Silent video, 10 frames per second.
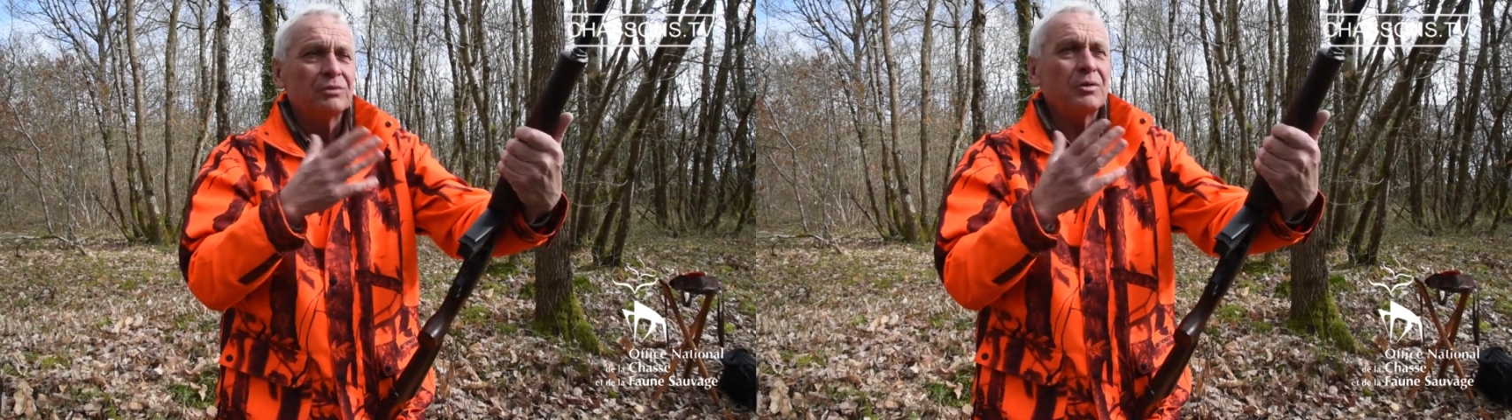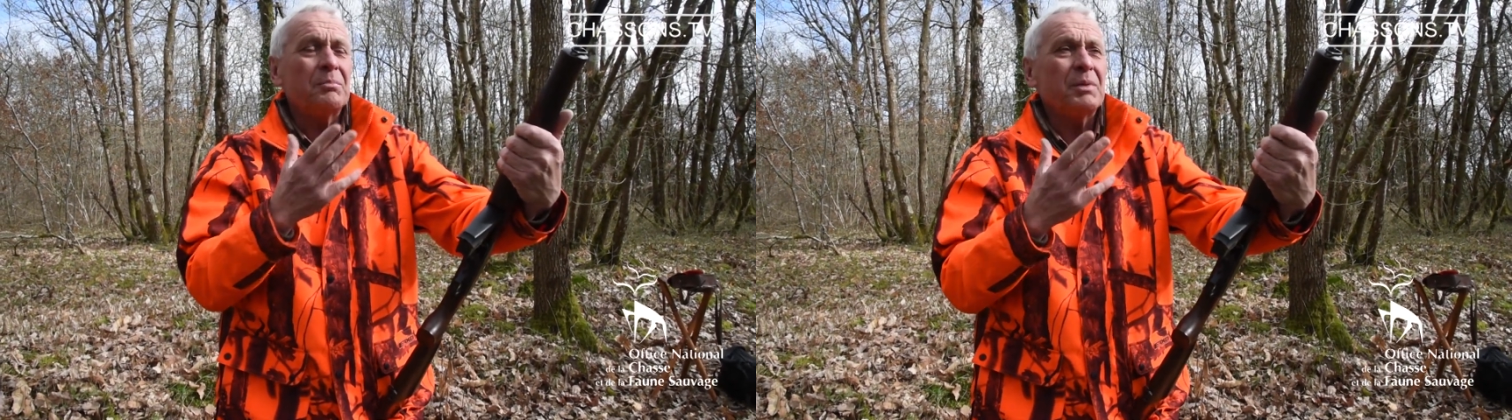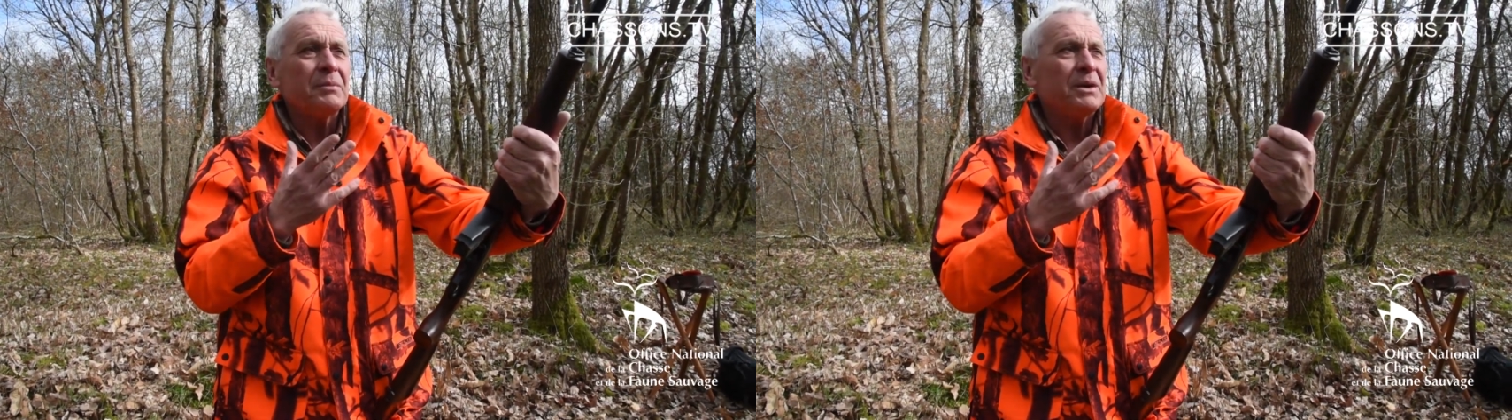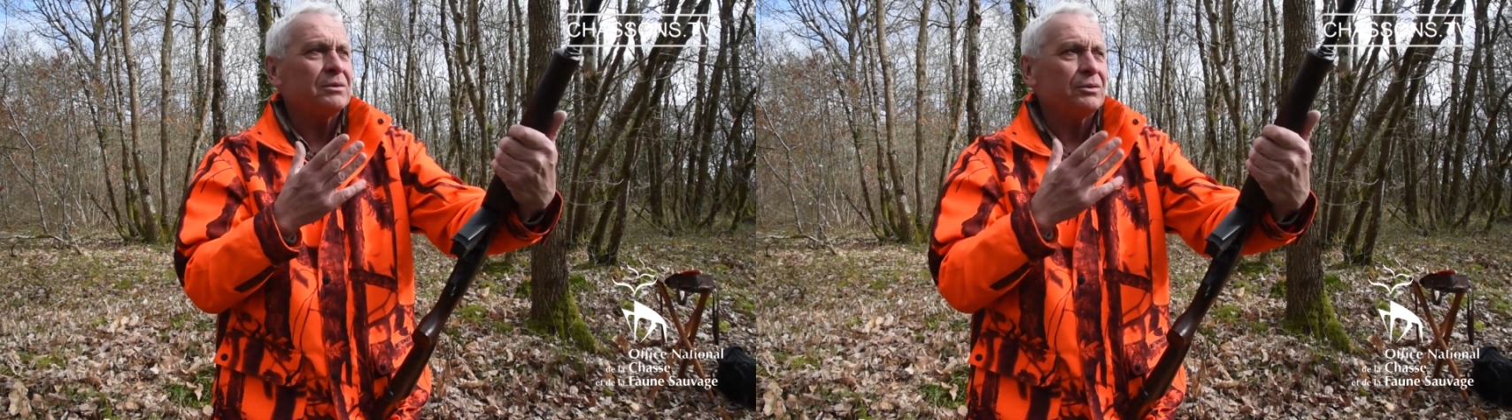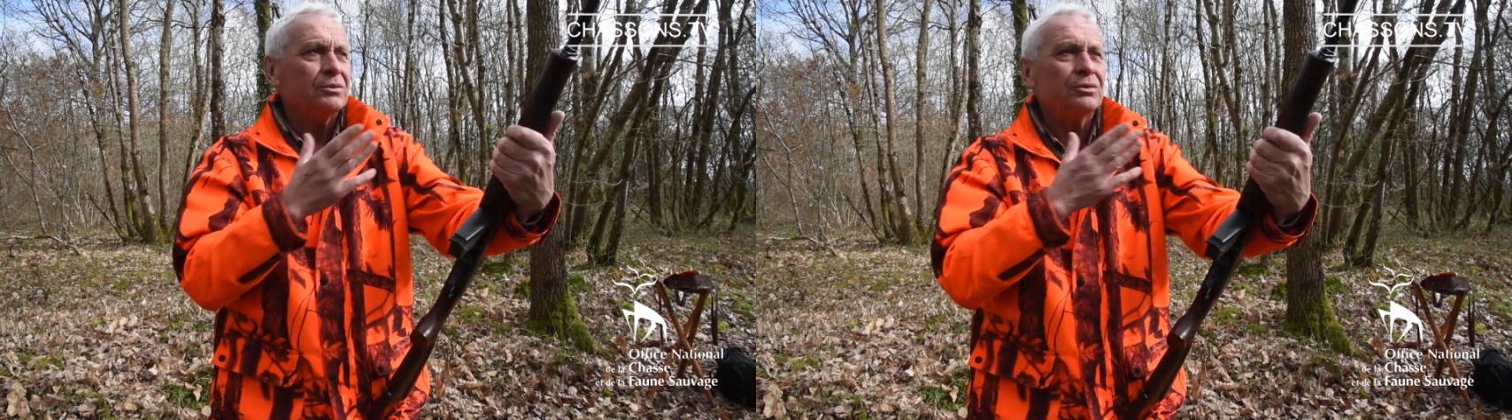doit
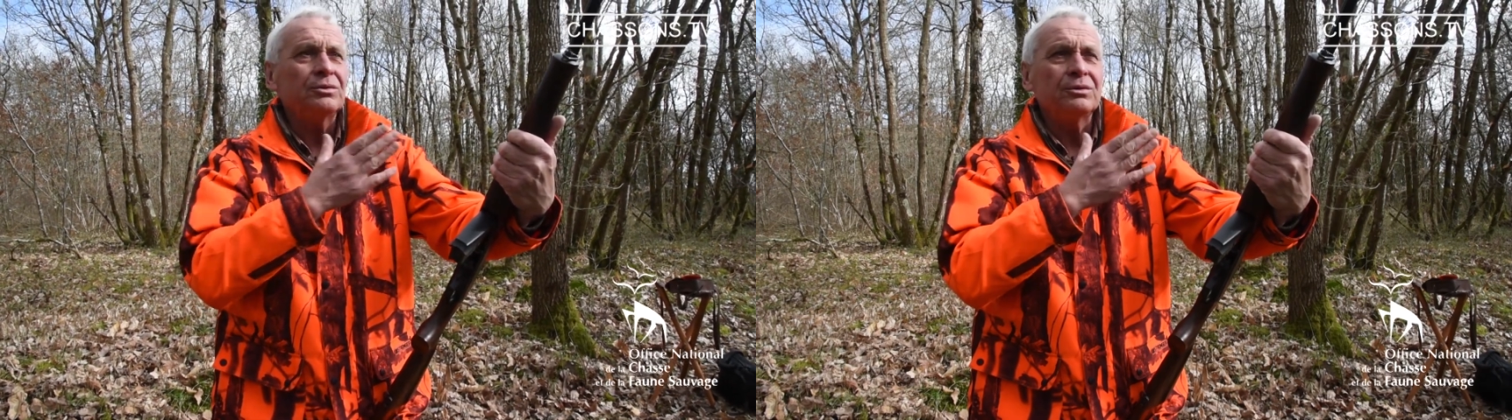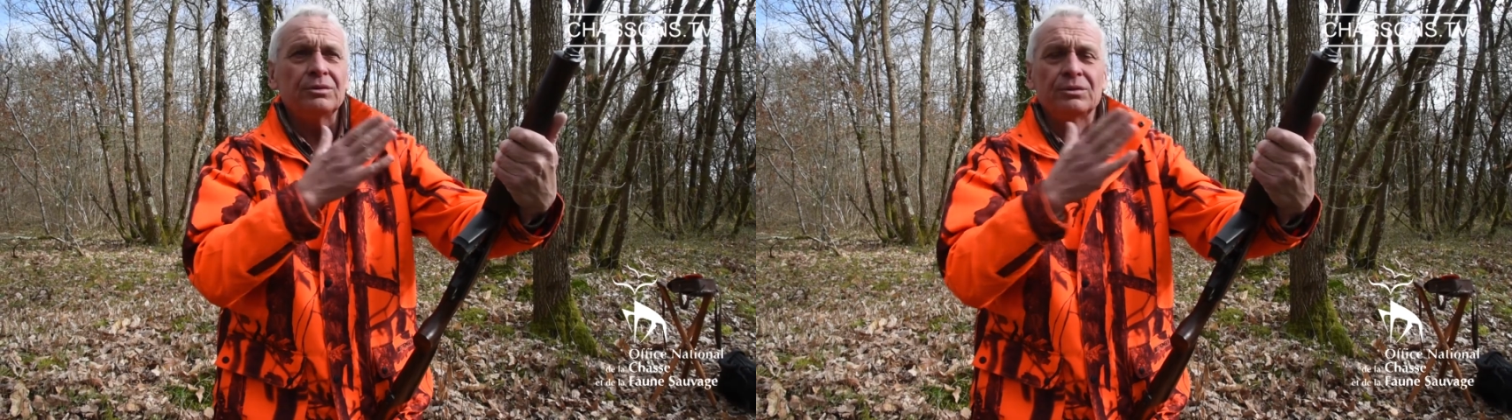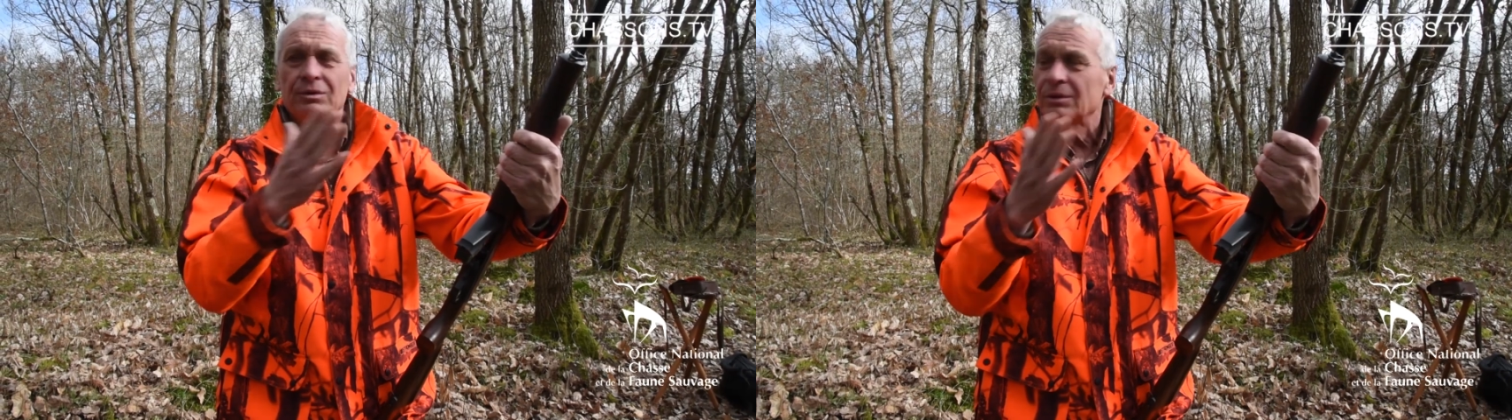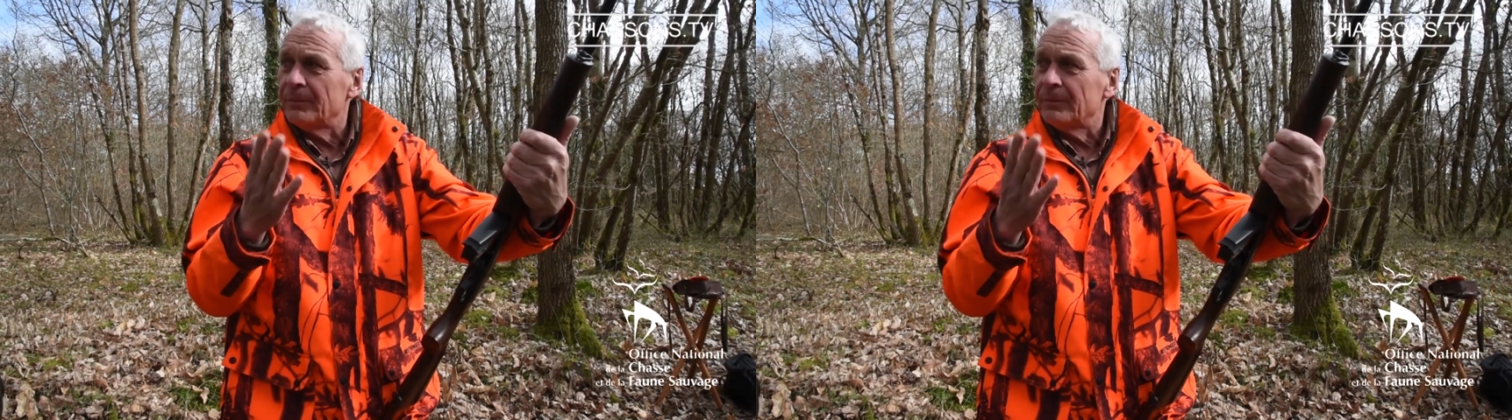permettre de,